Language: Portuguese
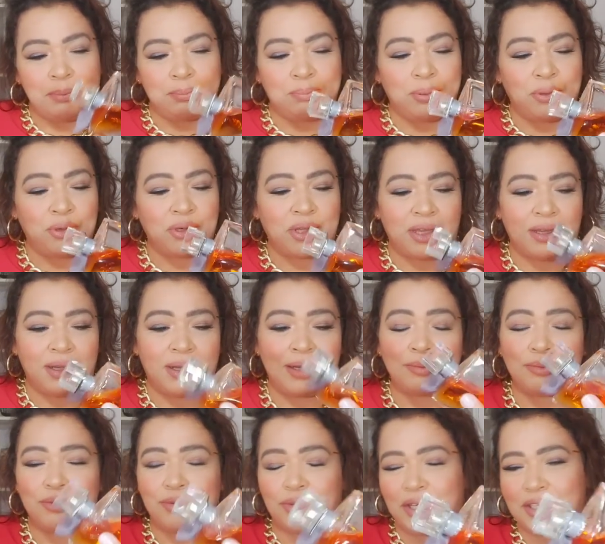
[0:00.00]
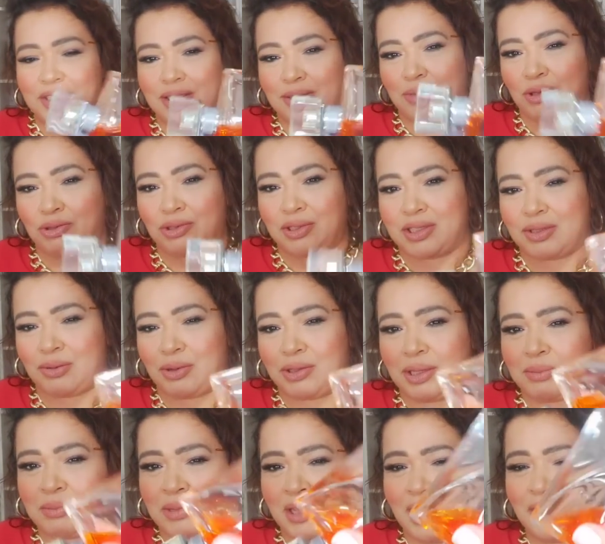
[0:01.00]
Porque amo. Esse meu tem
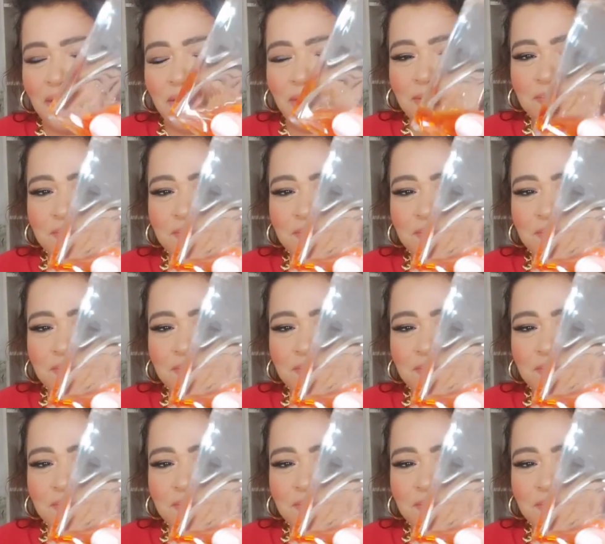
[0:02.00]
50ml, ó.